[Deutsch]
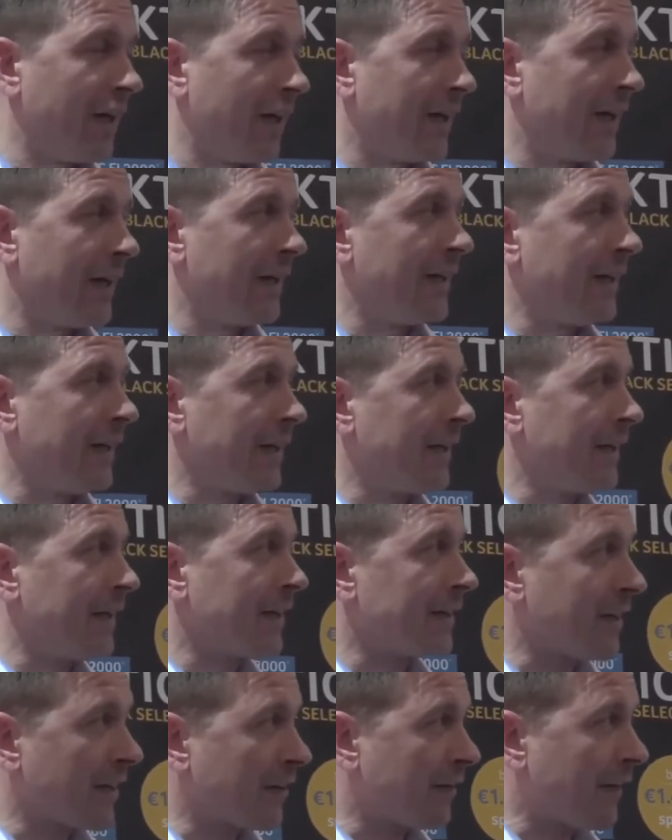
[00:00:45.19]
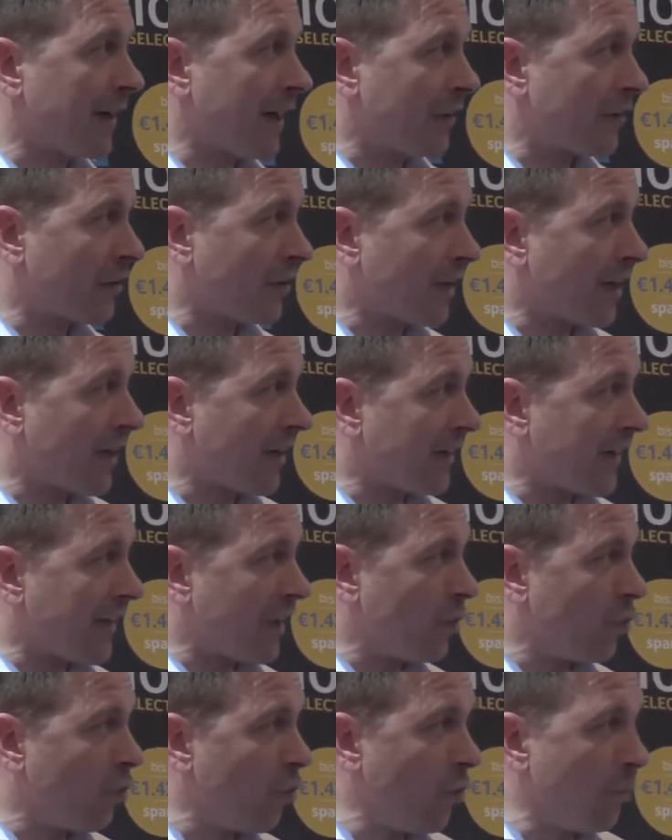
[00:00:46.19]
Äh, das Fahrzeug hat
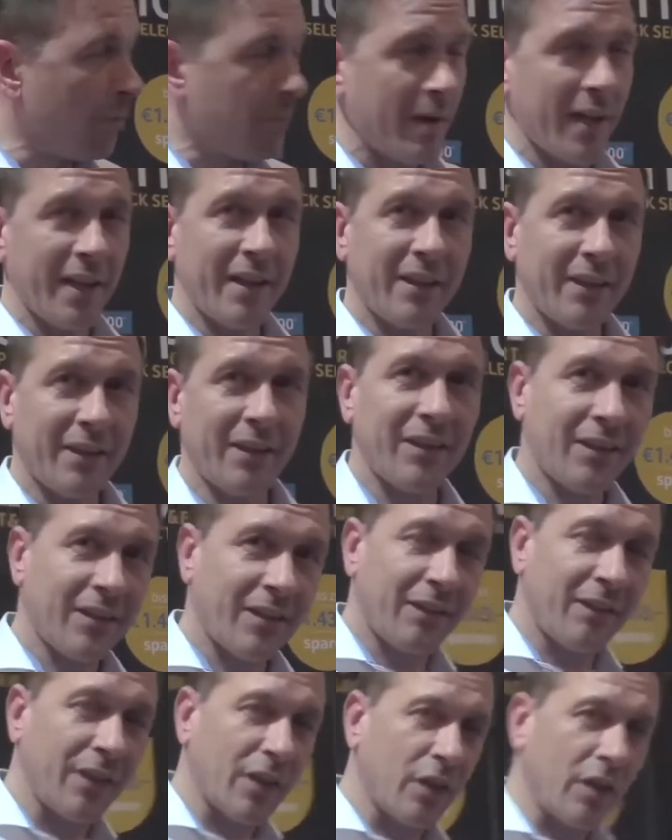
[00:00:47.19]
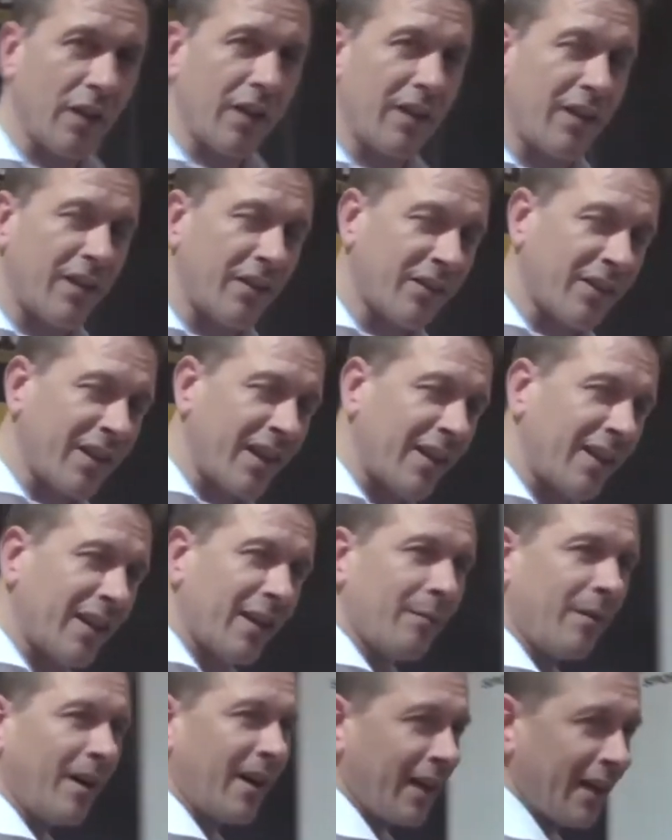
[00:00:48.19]
ein Hubbett. Wir können das
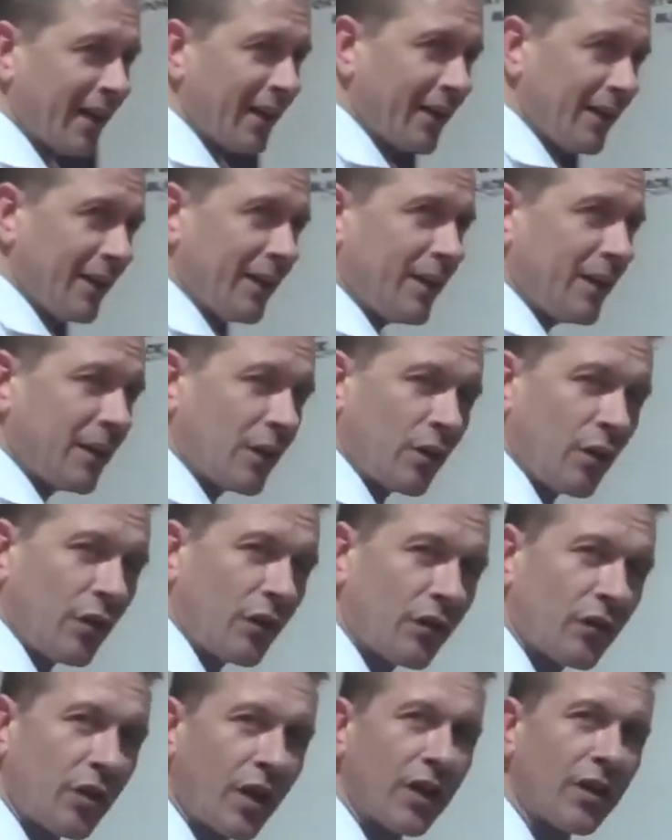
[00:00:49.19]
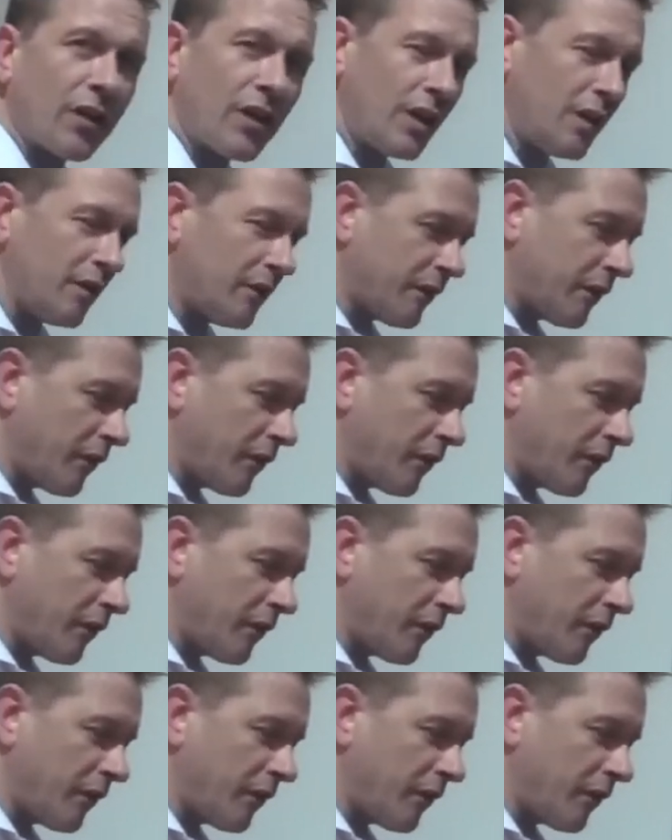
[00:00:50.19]
gerne mal konstruktiv